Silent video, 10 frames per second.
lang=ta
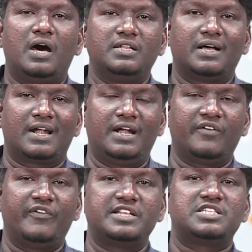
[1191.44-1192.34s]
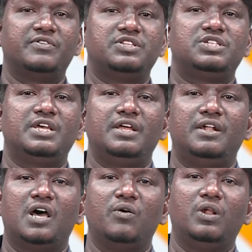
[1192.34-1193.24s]
அந்த கரண்ட் அஃபேர்ஸை வச்சு
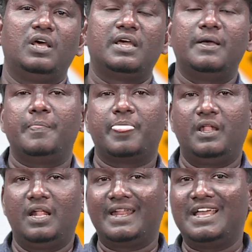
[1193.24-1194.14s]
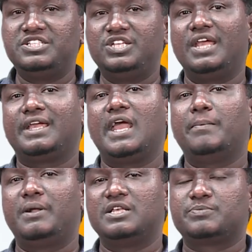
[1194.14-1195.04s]
நான் உங்களுக்கு நிறைய ஜிகே
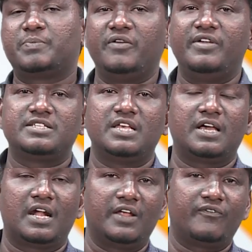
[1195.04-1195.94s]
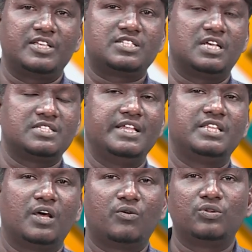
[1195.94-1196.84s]
ப்ளஸ் ப்ரீவியஸ் இயர் கரண்ட் அஃபேர்ஸ் நான்
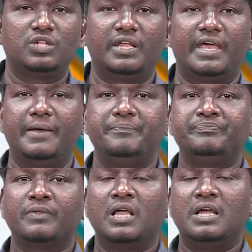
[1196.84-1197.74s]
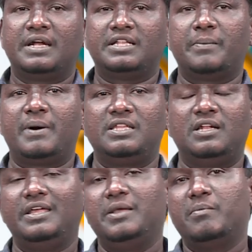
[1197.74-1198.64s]
சேர்த்து நான் கொடுத்துருக்கேன் கிட்டத்தட்ட
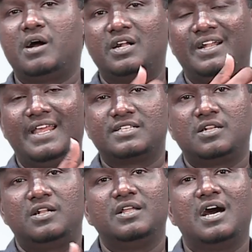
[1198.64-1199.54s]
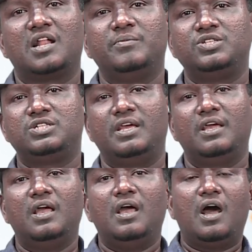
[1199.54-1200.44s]
பார்த்தீங்கன்னா இம்பார்ட்டன்ட் டேஸ்லேருந்து ஆரம்பித்து
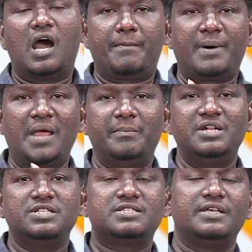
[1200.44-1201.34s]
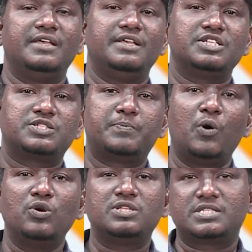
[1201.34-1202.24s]
அப்பாயின்மெண்ட்ஸு
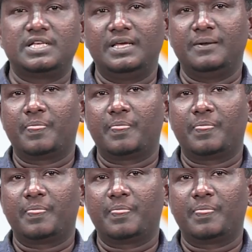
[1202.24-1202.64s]
ஸ்போர்ட்ஸு